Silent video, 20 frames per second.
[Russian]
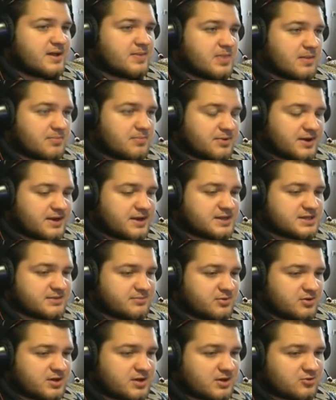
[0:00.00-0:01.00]
на проекте
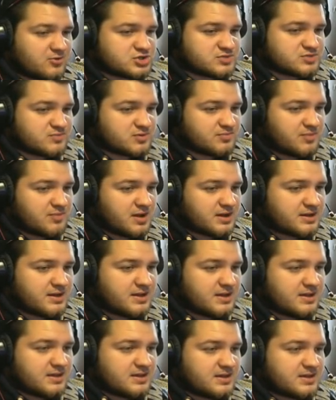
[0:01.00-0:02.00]
был хороший модпак
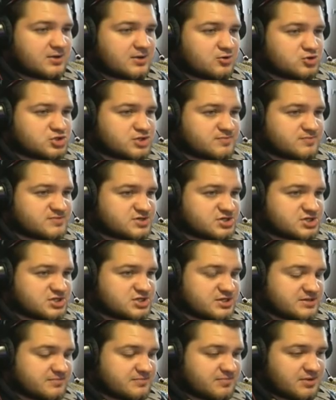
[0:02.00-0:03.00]
и хорошие машины.